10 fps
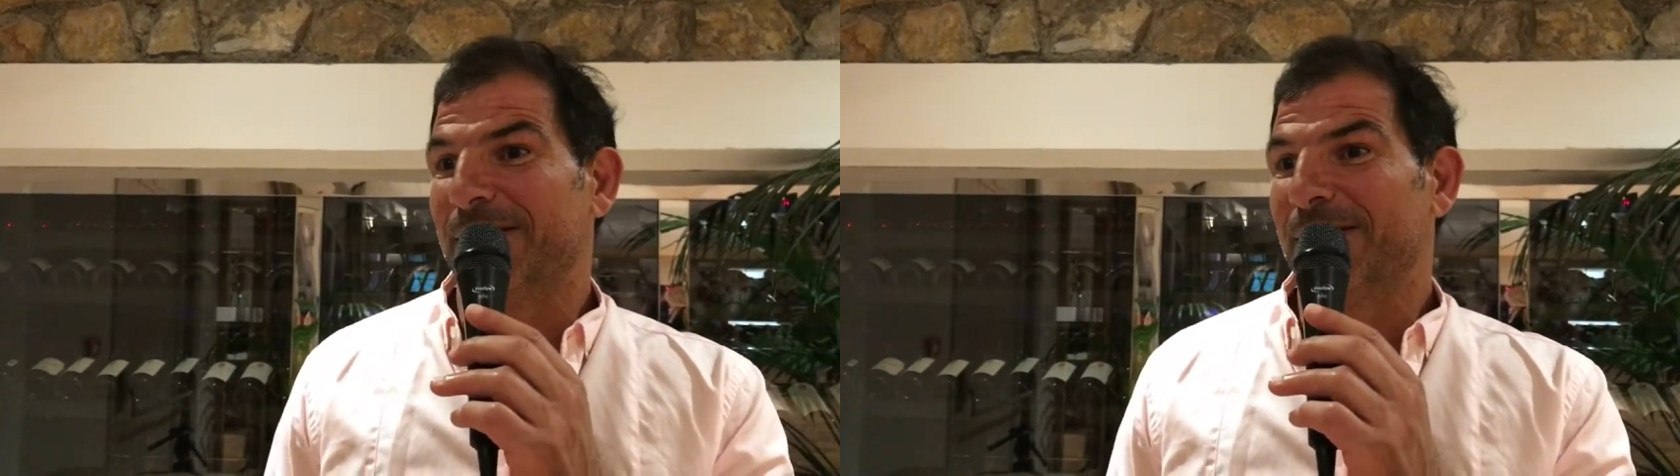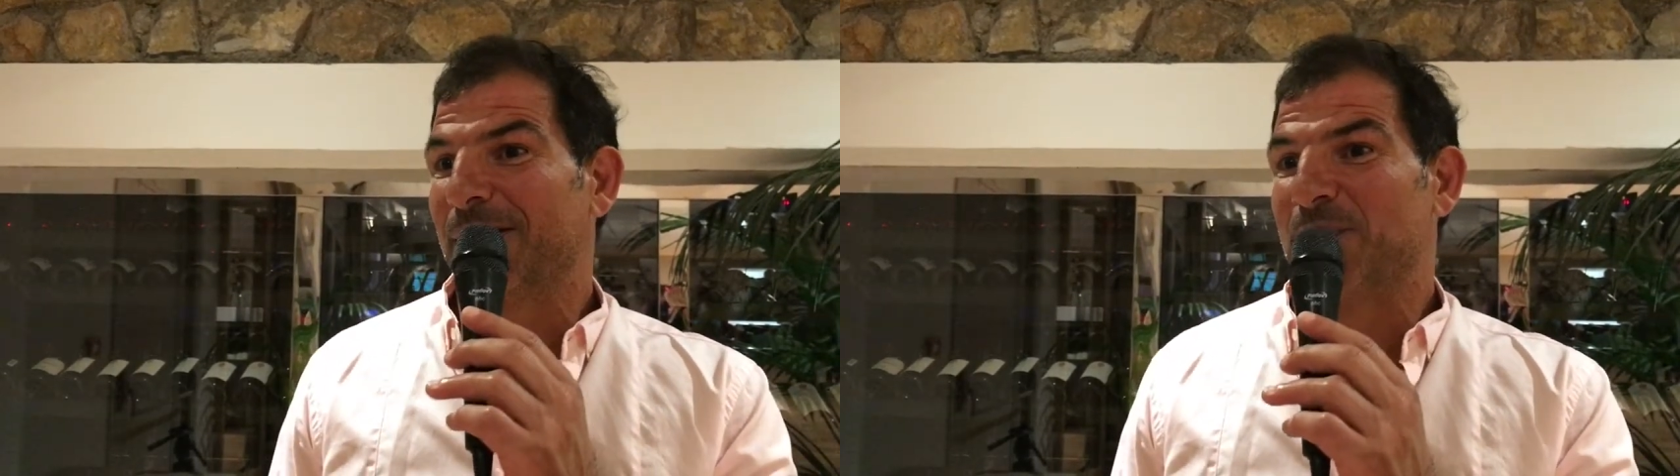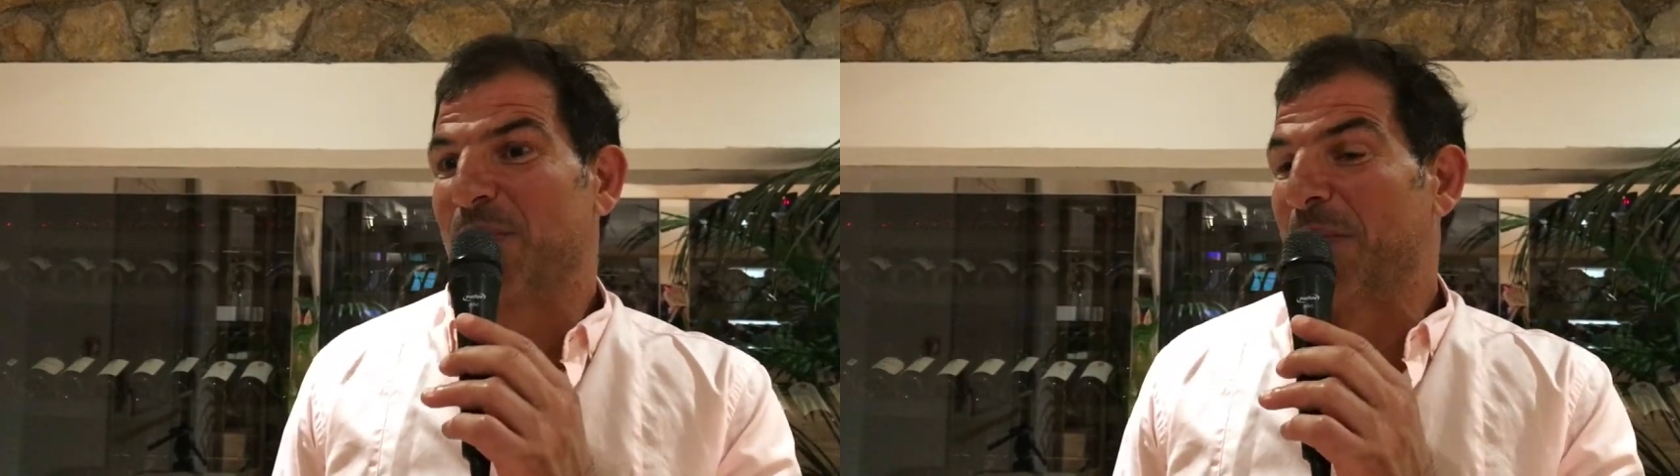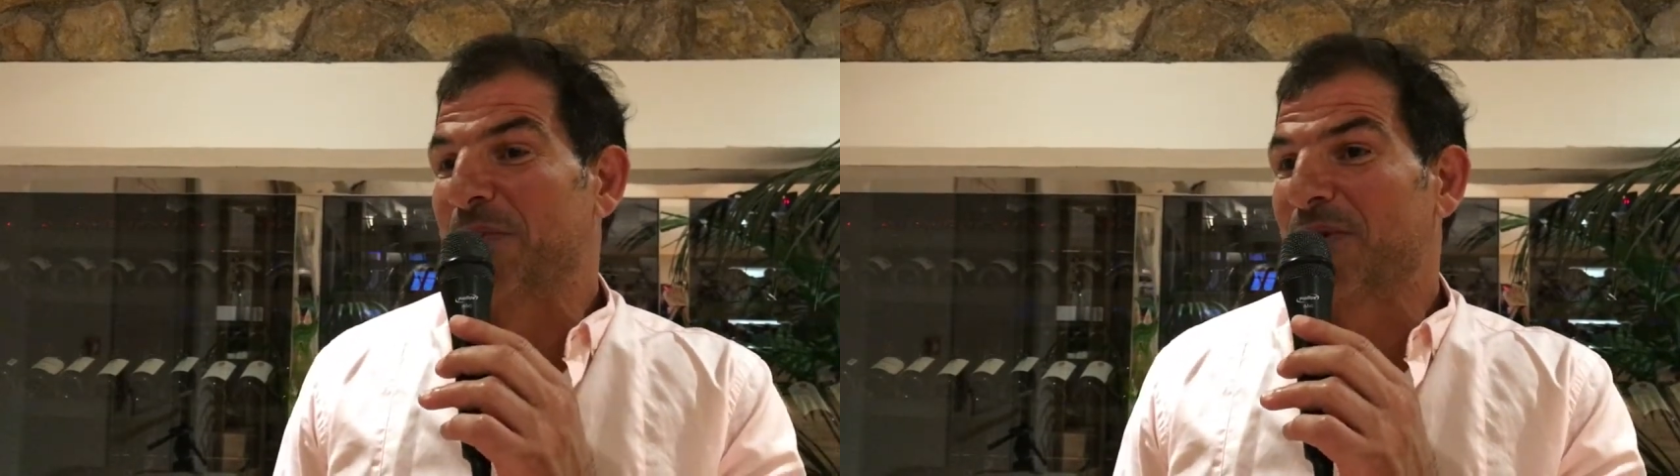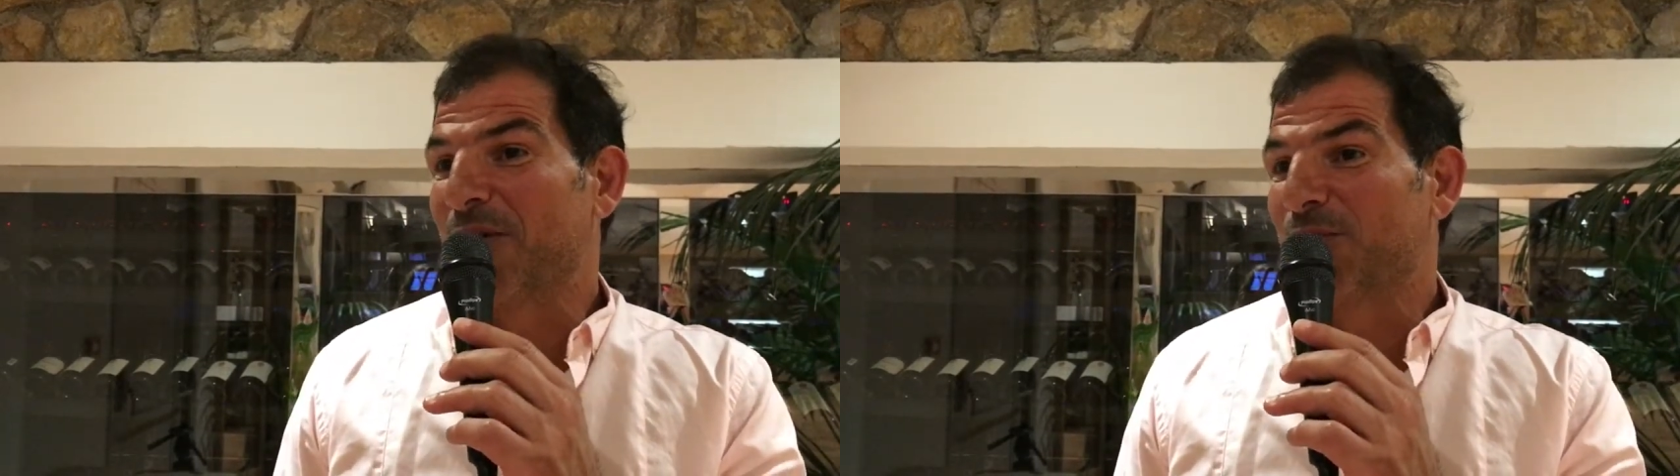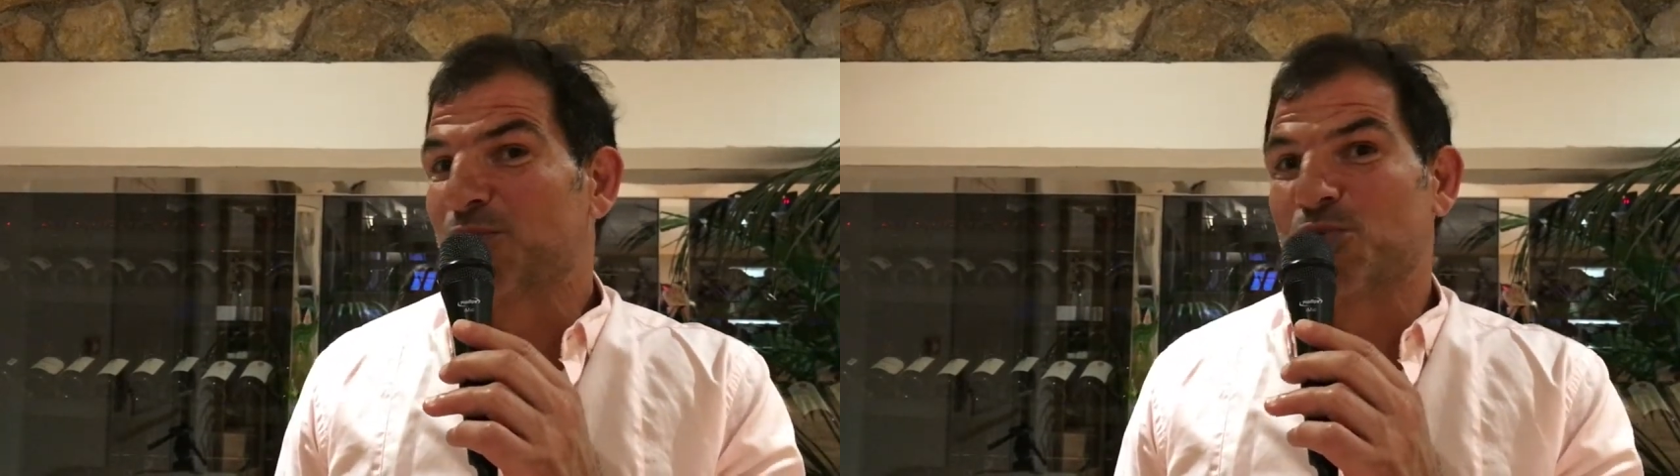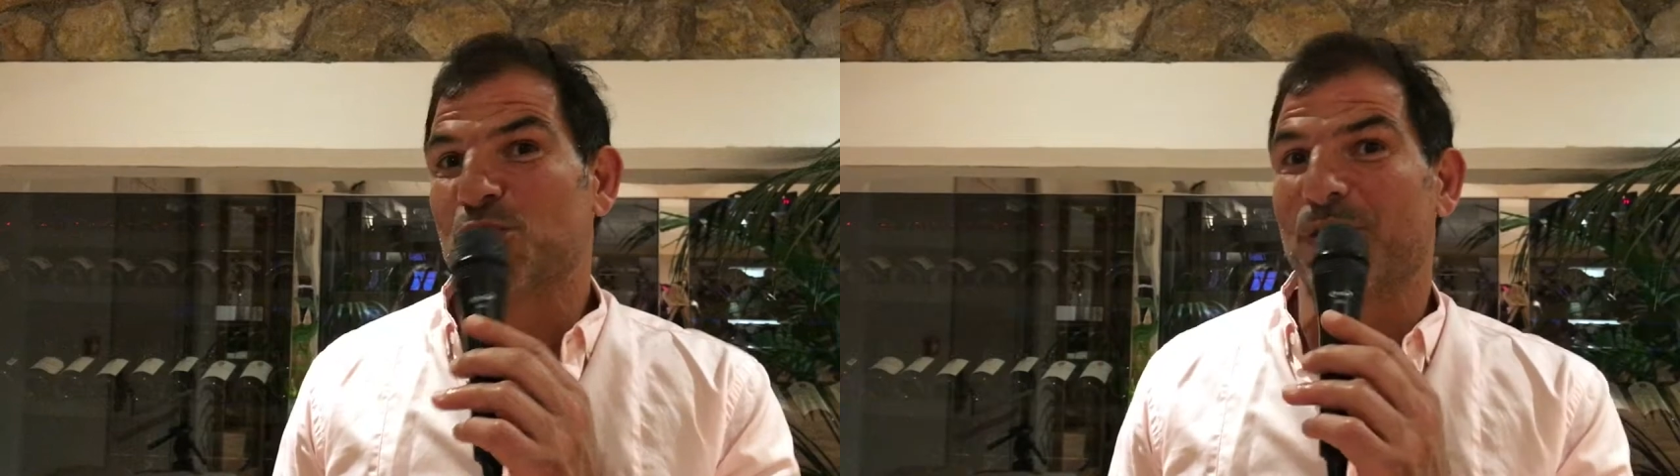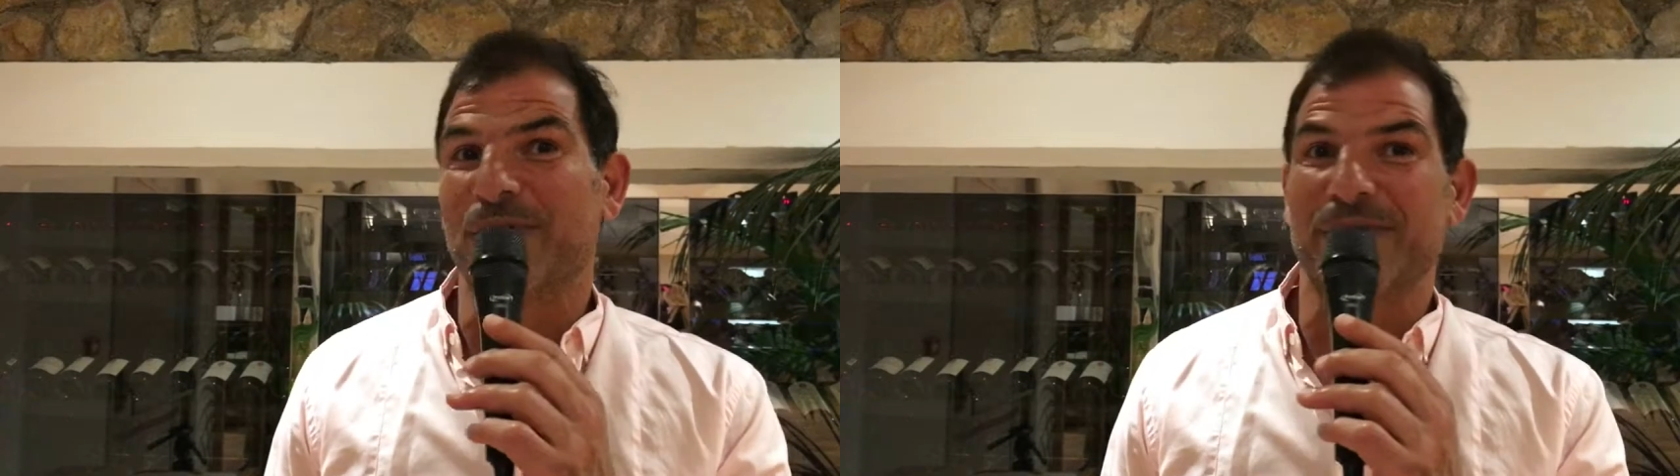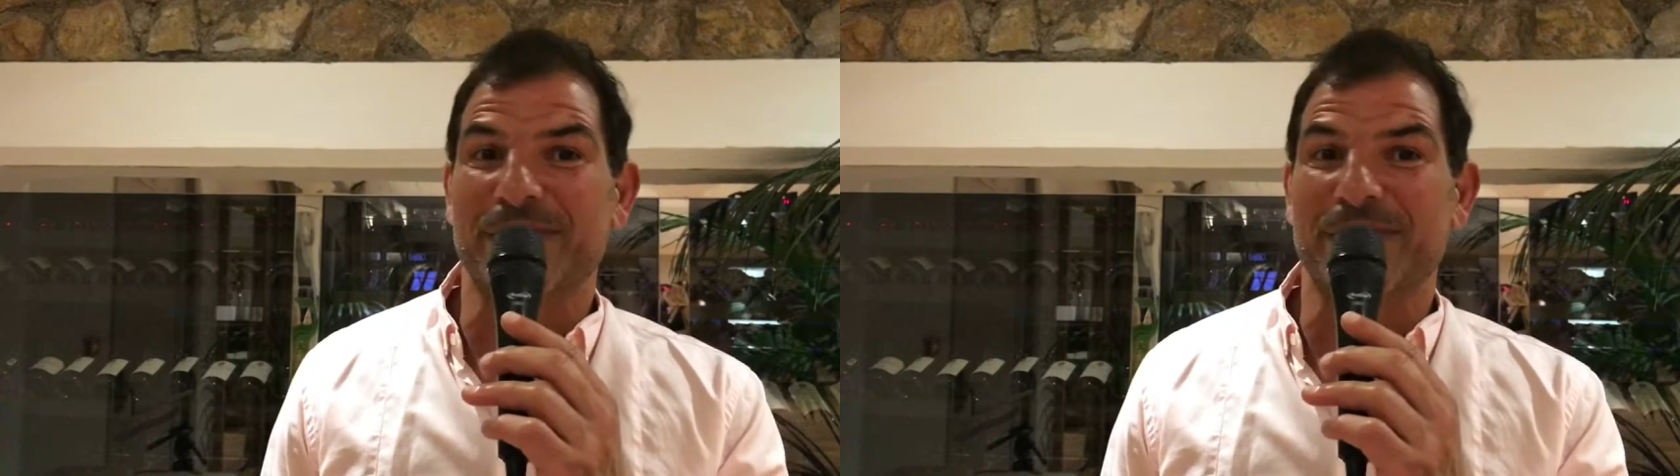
et puis en même temps, toujours